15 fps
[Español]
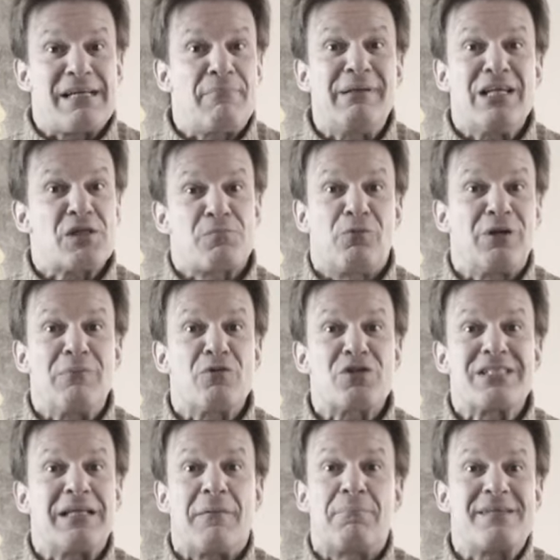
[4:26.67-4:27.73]
también las
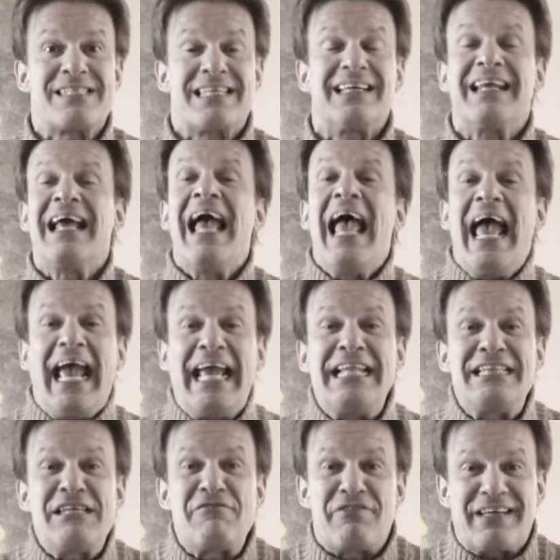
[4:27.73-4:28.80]
podemos tapizar
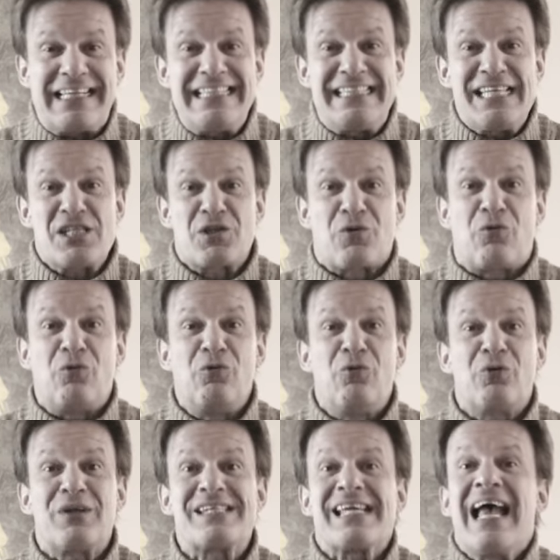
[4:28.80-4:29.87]
en diferentes
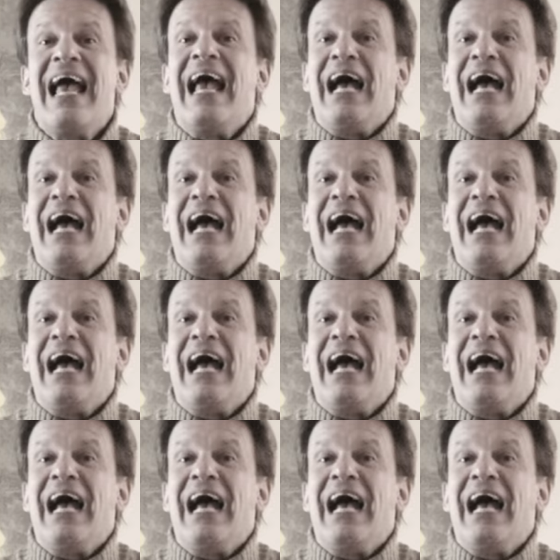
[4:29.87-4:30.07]
colores.